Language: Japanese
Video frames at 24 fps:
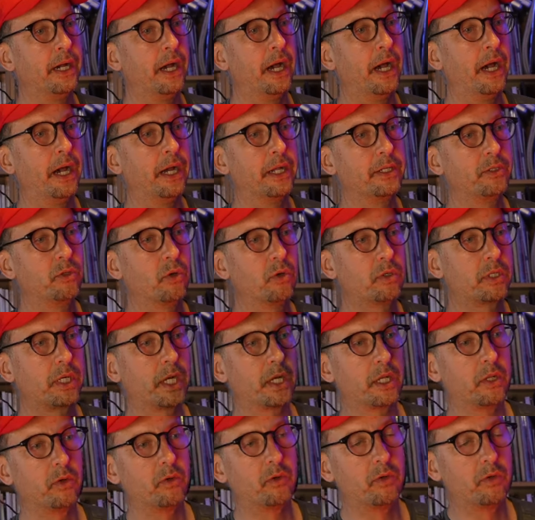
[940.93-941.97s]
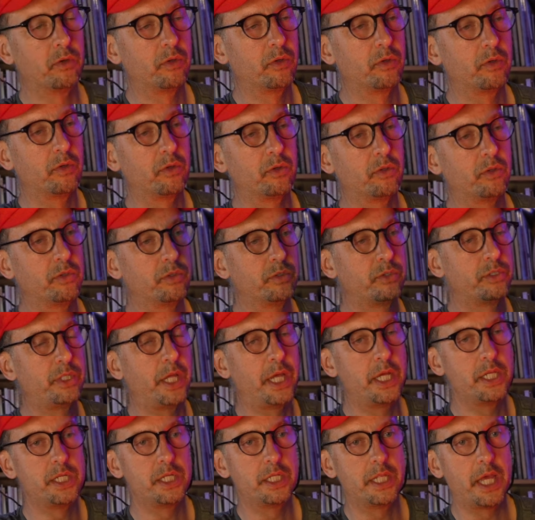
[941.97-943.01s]
あどっかの
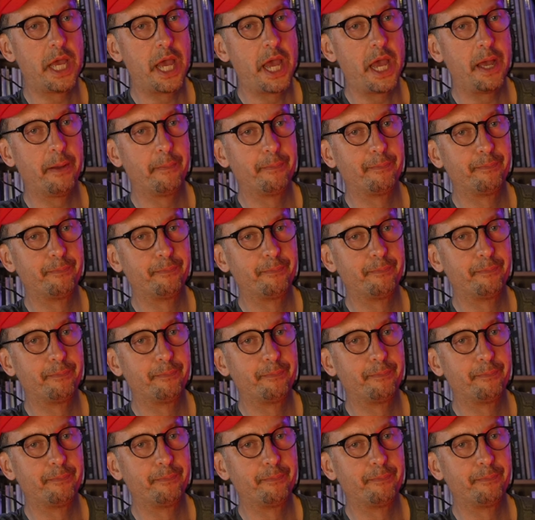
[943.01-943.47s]
ステージで